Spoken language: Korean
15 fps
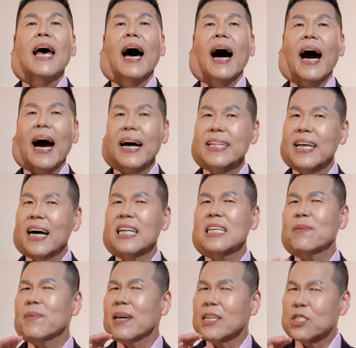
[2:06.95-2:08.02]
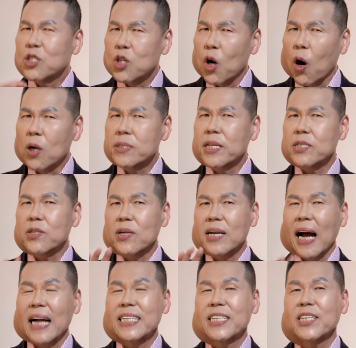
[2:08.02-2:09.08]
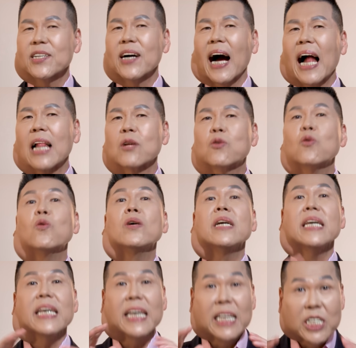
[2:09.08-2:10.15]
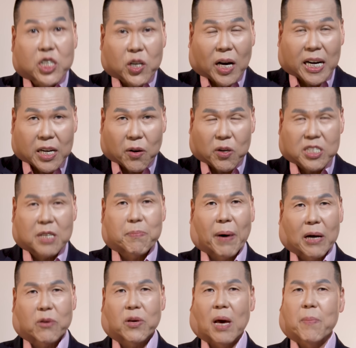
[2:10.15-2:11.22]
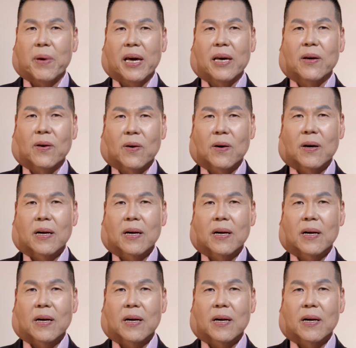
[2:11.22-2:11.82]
하나님의 절대적 가치를 알고 인정하는 것이 바로 예배예요.